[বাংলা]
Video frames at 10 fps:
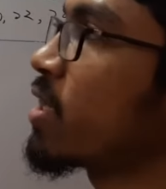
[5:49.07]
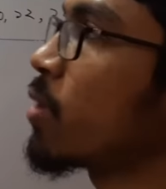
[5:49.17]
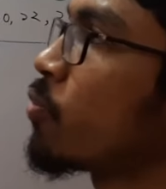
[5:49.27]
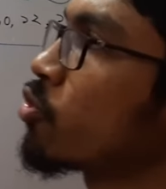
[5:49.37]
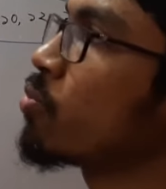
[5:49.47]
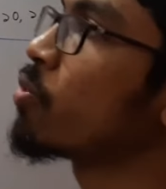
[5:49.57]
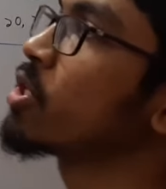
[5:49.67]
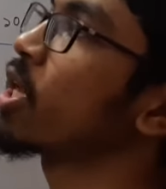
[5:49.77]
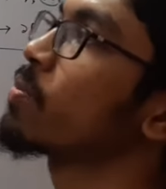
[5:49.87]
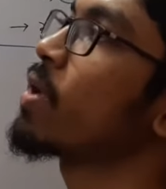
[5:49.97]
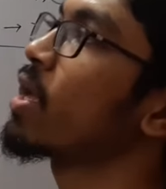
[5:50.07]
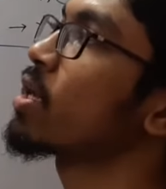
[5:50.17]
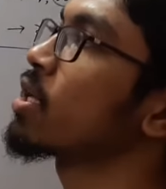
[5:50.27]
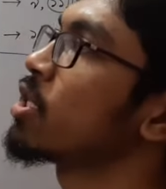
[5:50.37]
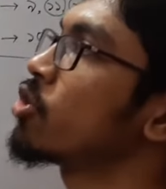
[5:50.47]
একটা প্রথম বই থাকবে আর
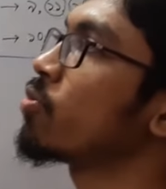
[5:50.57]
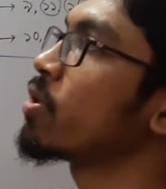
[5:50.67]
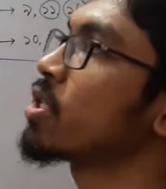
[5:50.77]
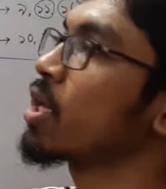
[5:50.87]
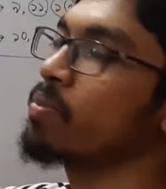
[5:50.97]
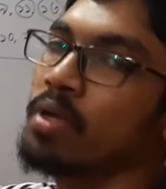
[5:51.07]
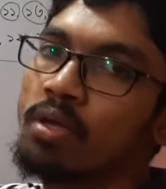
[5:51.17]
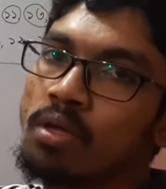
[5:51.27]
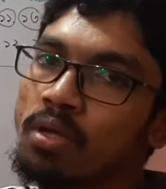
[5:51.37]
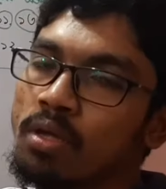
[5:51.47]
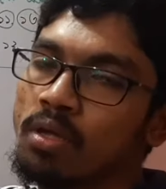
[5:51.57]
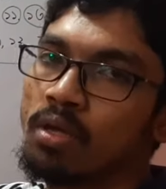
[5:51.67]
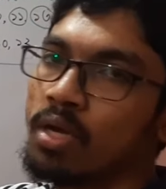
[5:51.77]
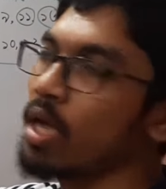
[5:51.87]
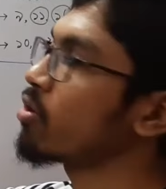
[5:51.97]
একটা দ্বিতীয় বই থাকবে
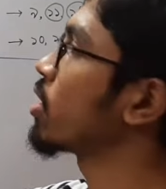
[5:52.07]
কারণ